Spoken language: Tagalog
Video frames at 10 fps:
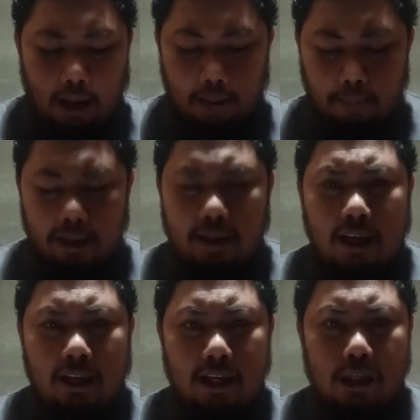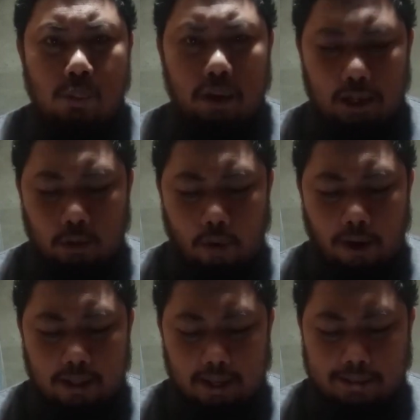Ang banal na espiritu
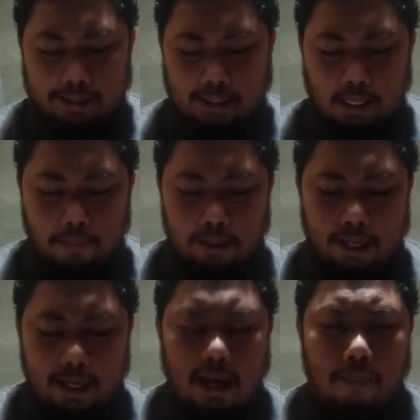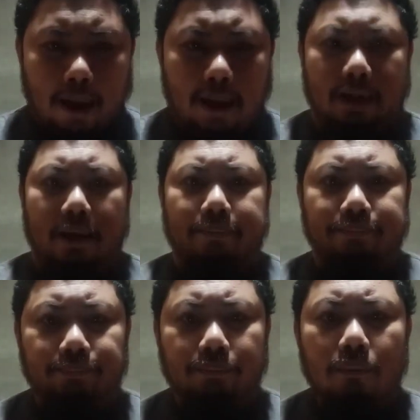ay nagsisilbi ding gabay
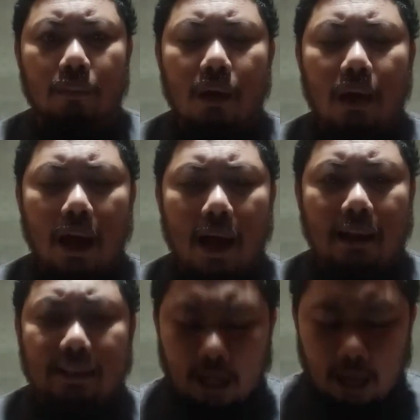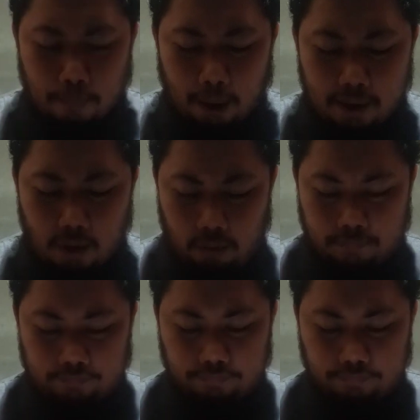at tagapayo